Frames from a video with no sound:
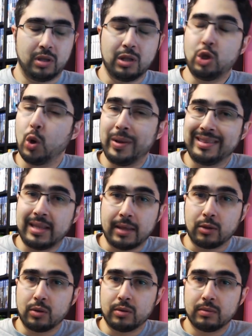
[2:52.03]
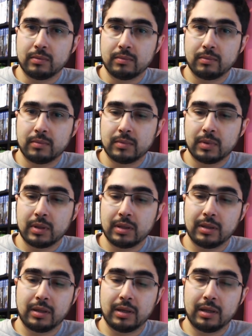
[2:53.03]
no lo entiendo.
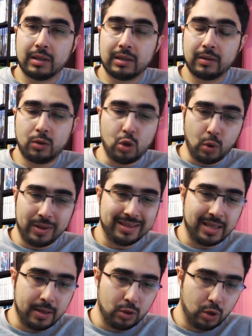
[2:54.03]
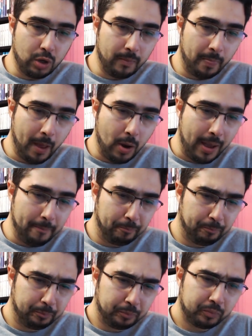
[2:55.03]
No lo entiendo, ¿no? Ahora,
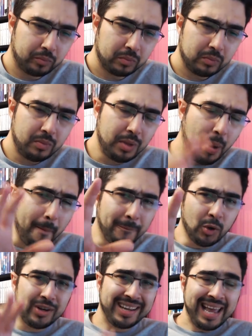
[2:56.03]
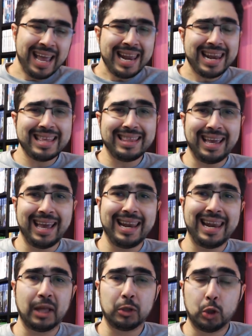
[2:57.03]
¿por qué le
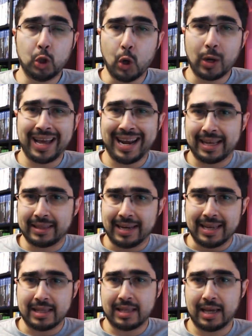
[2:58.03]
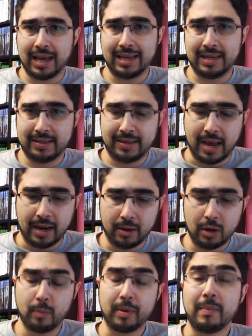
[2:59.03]
dije las dos características
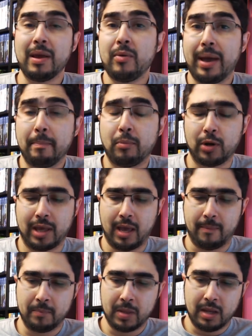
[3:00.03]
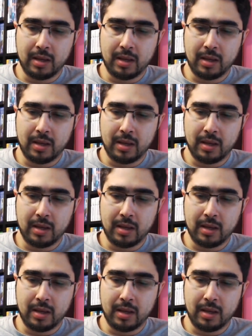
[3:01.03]
iniciales? Lo primero es porque